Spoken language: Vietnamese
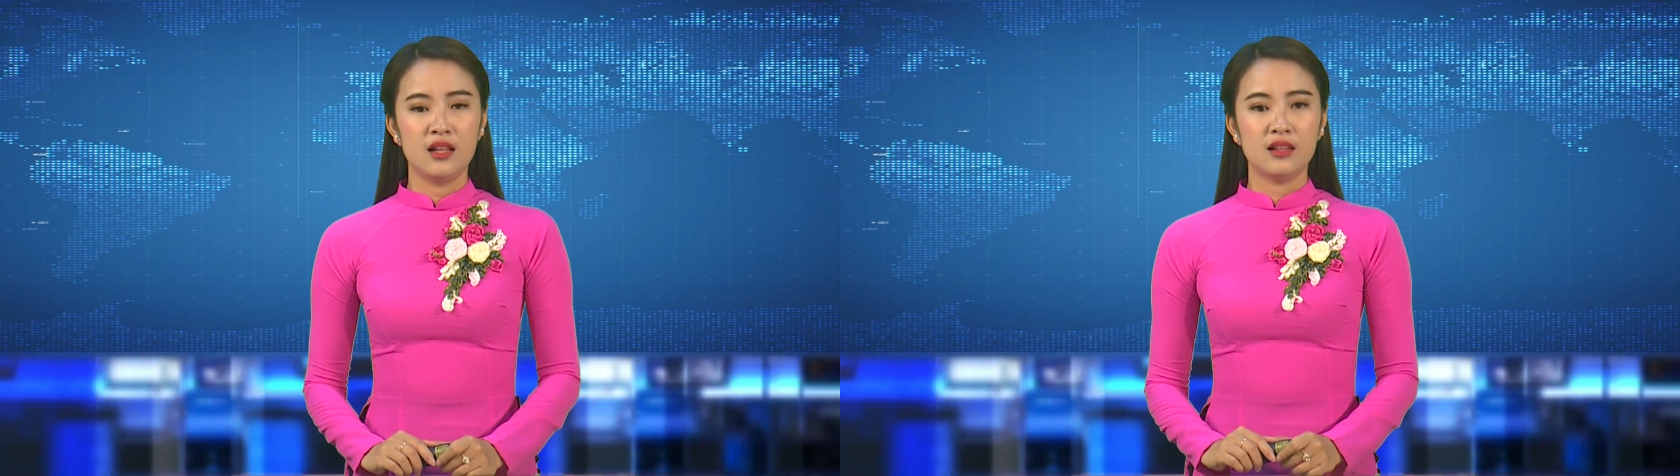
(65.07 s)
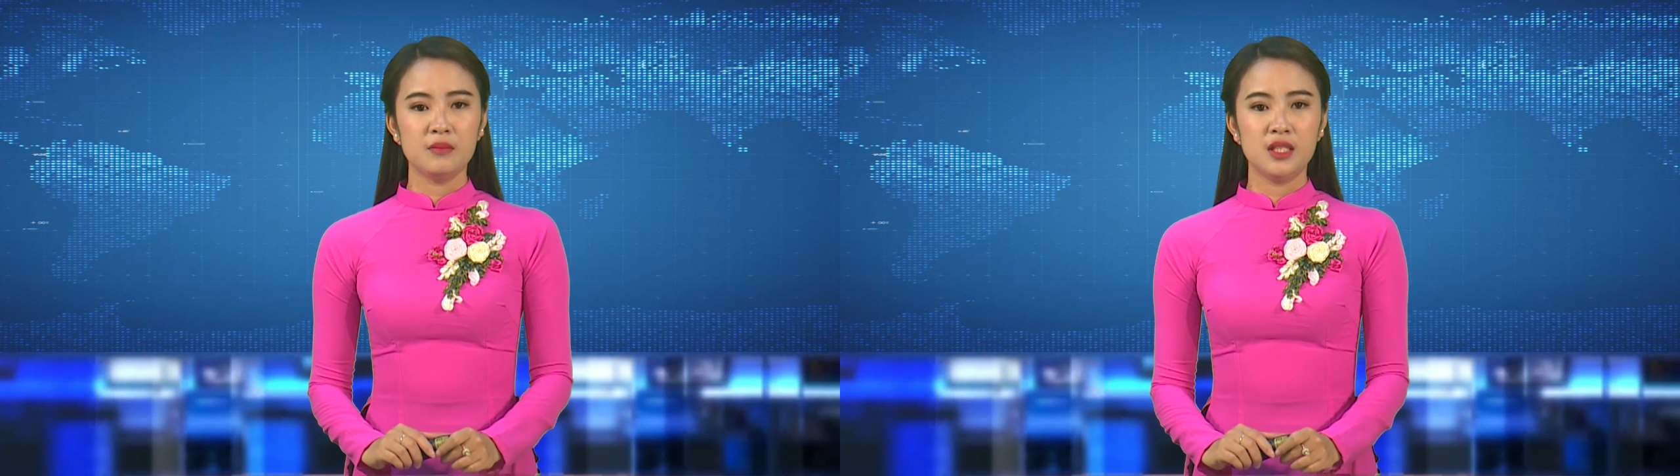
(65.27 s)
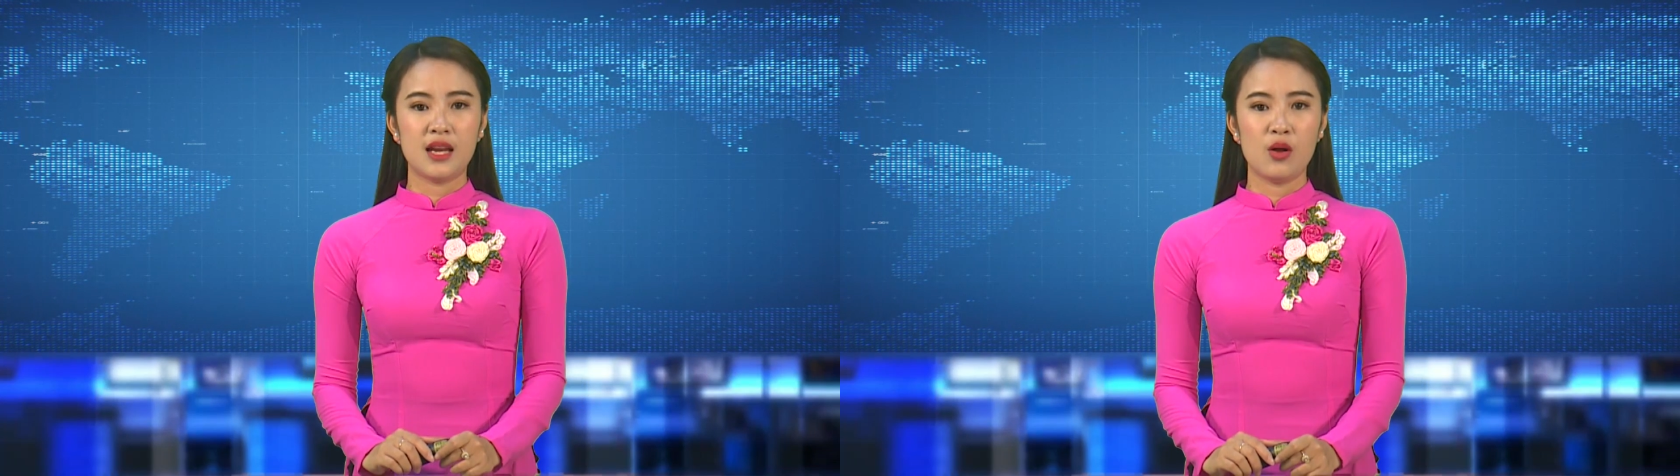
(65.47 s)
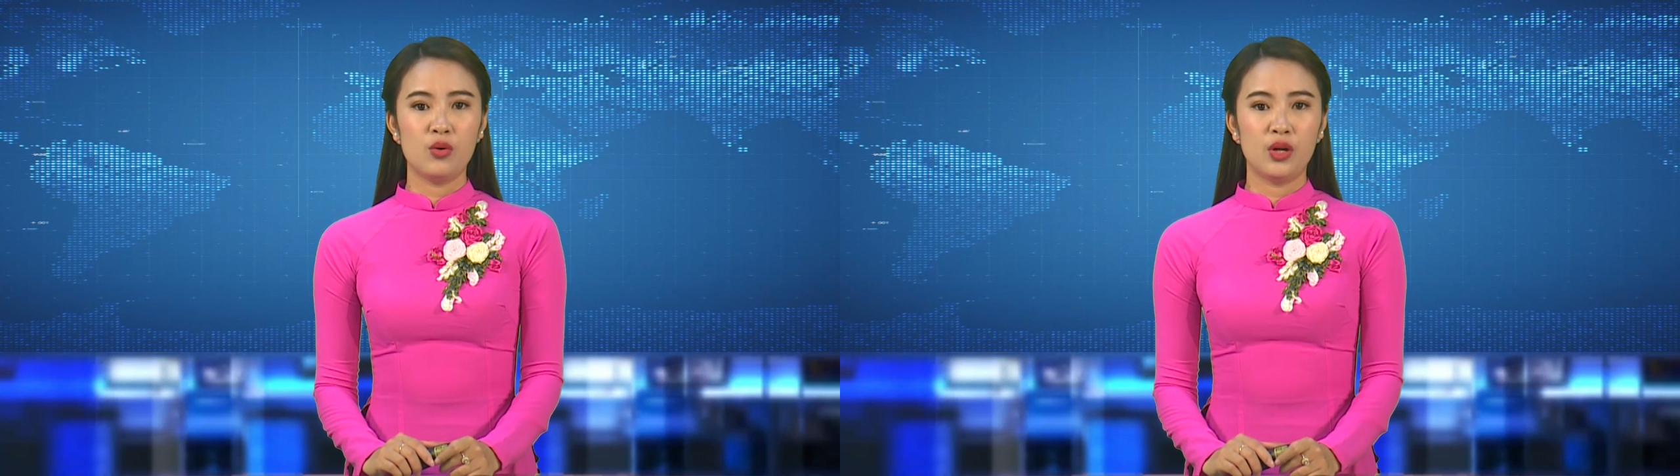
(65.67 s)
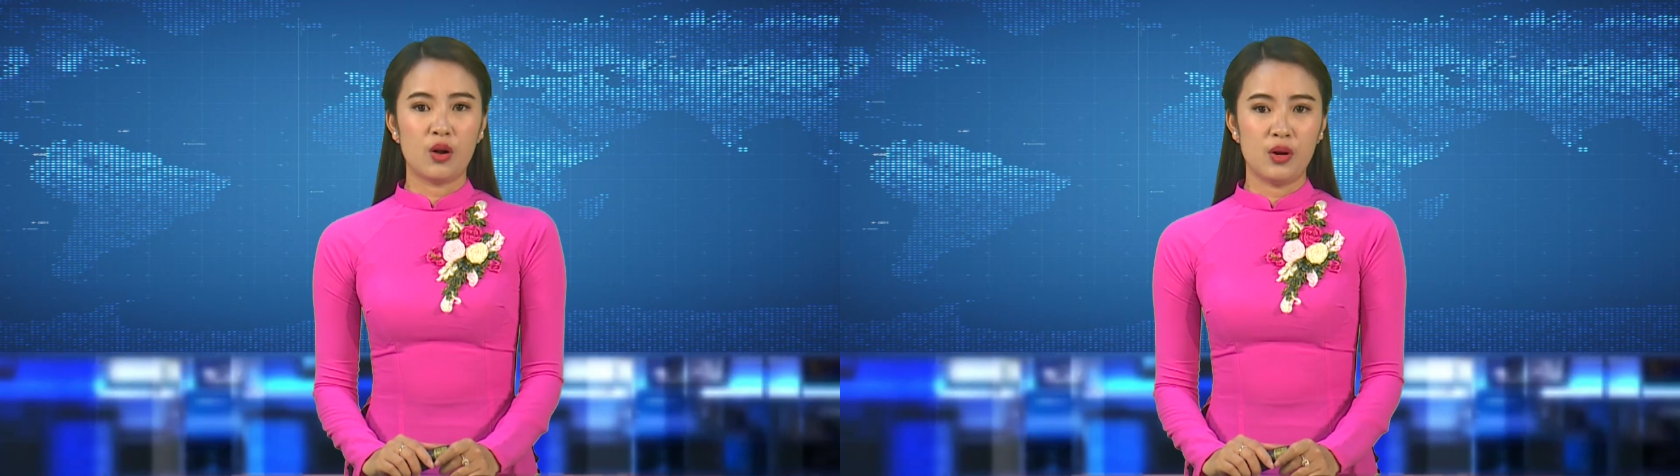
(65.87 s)
Tham dự đại
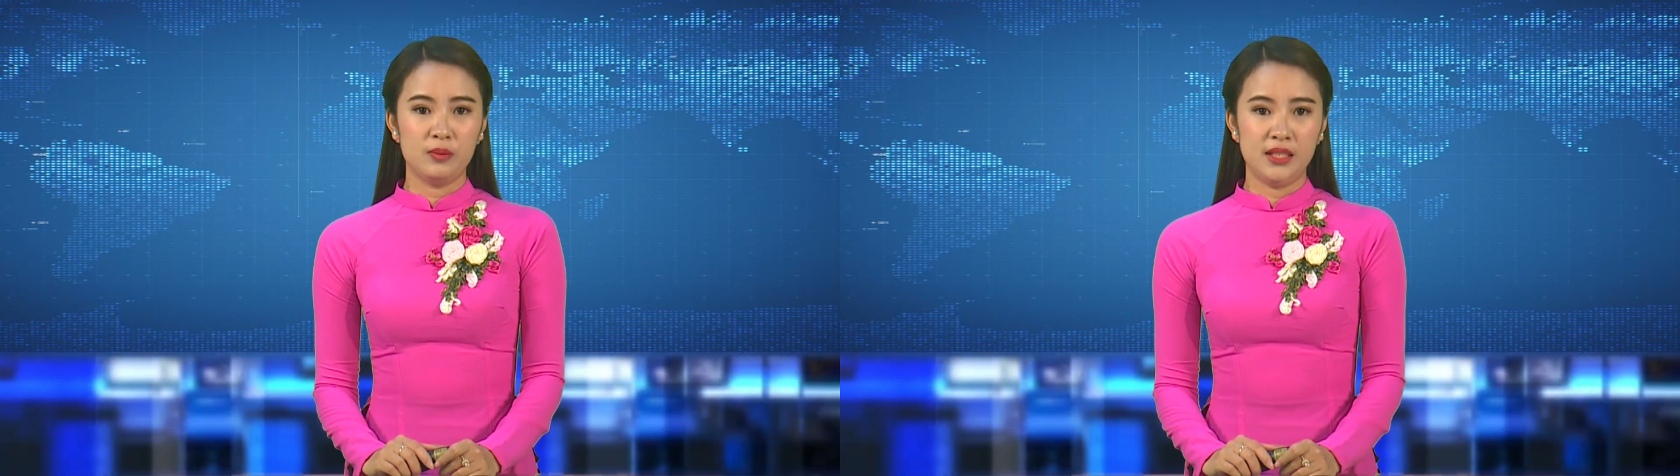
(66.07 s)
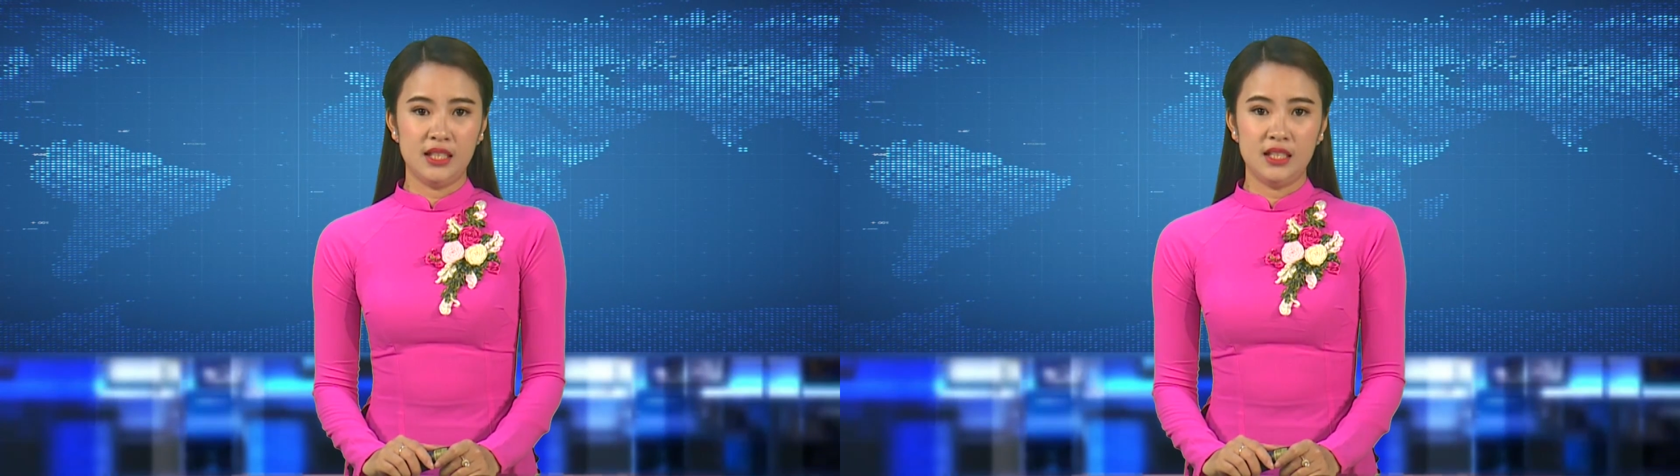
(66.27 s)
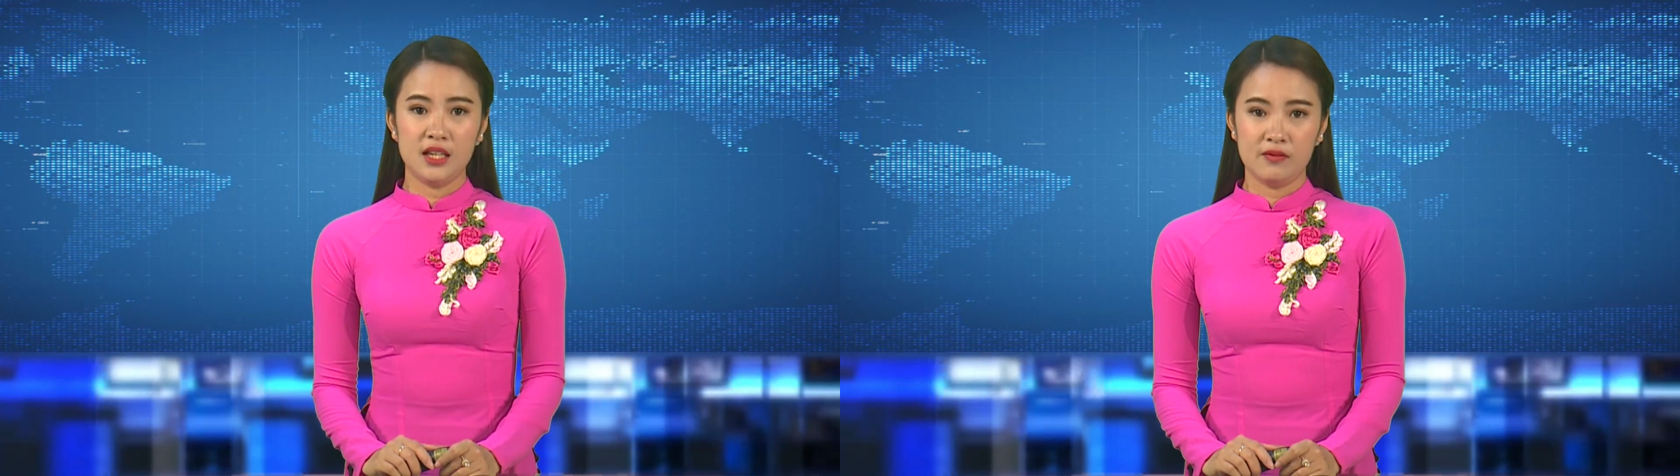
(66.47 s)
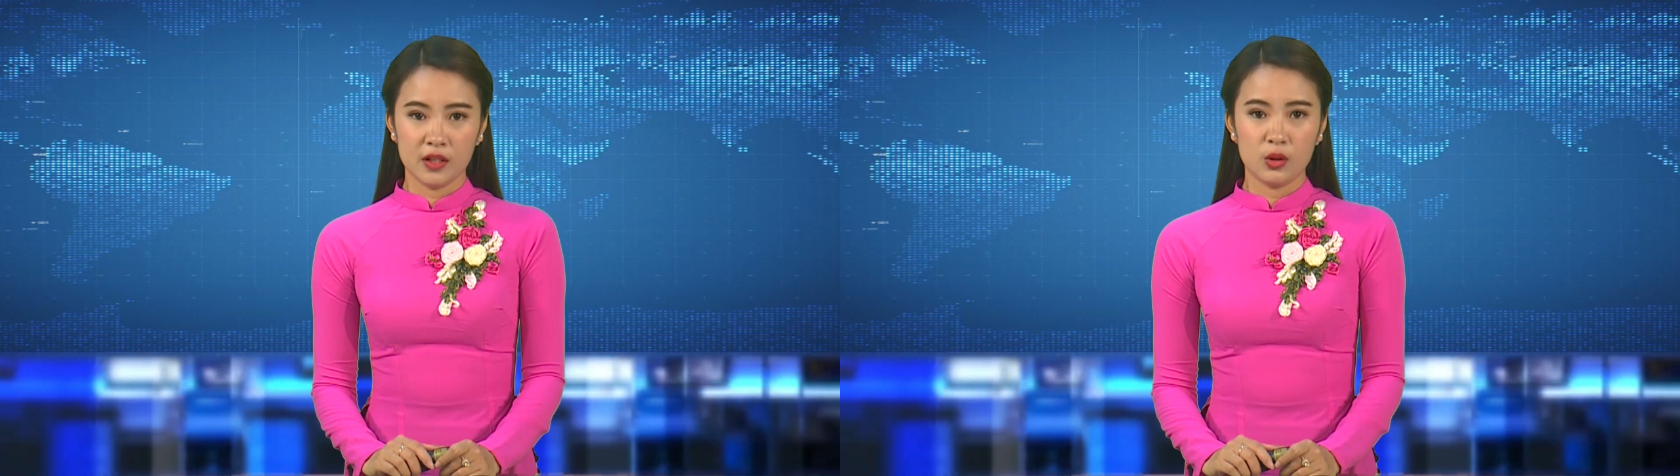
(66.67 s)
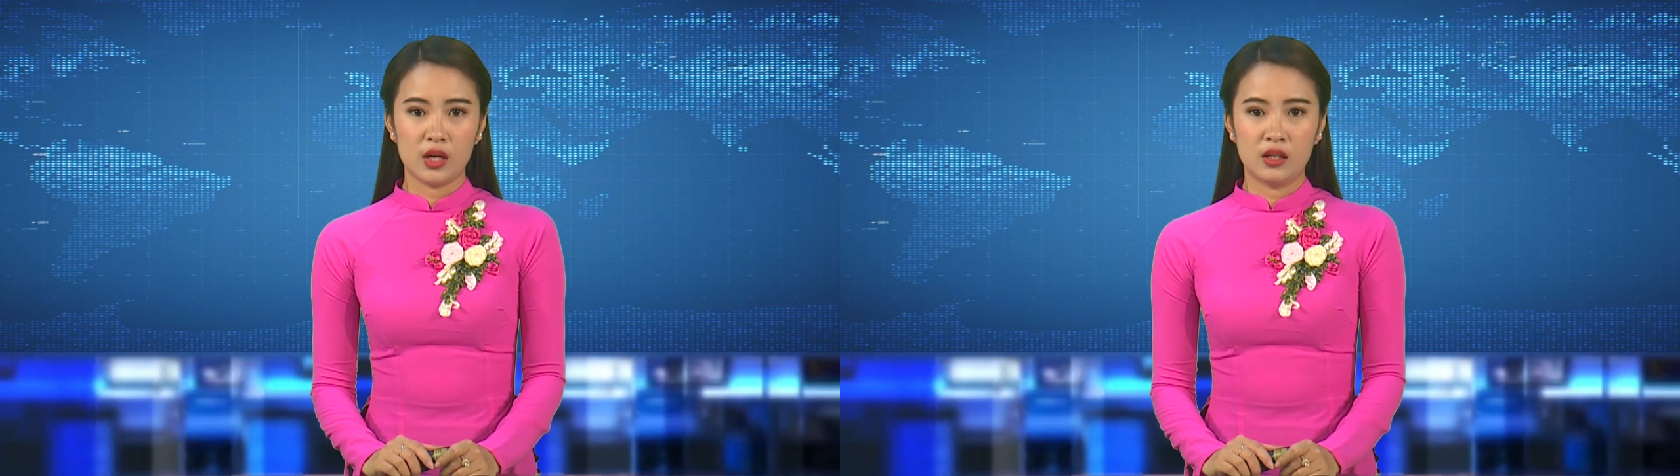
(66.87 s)
hội có đồng chí Trần Văn
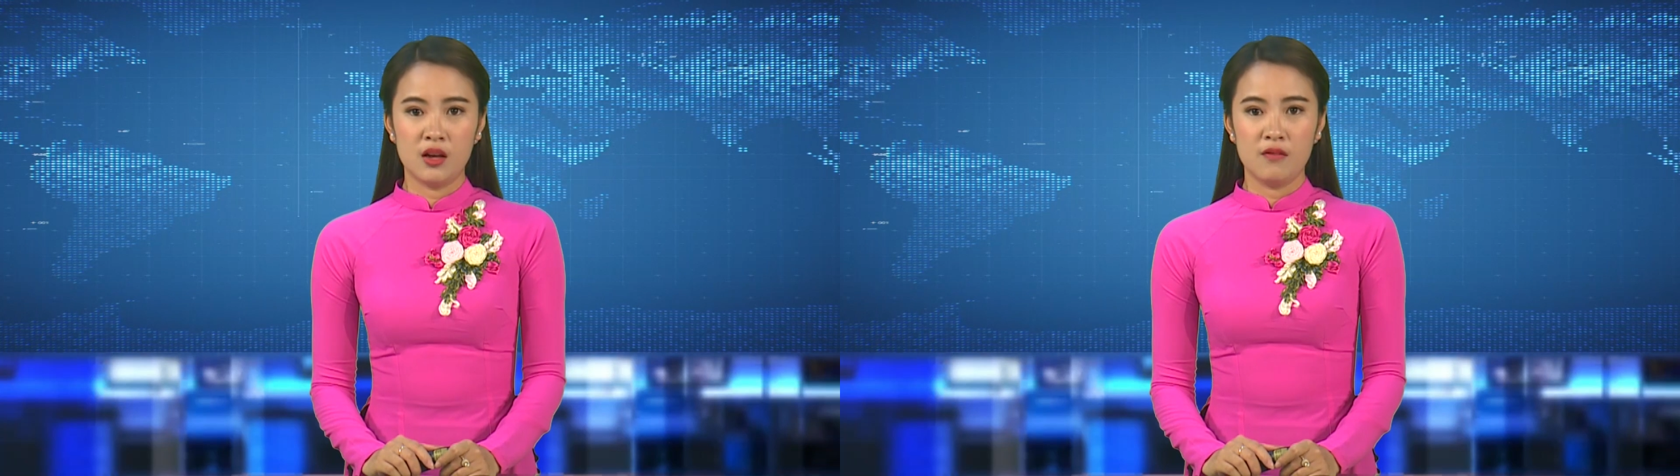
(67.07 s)
Thuận,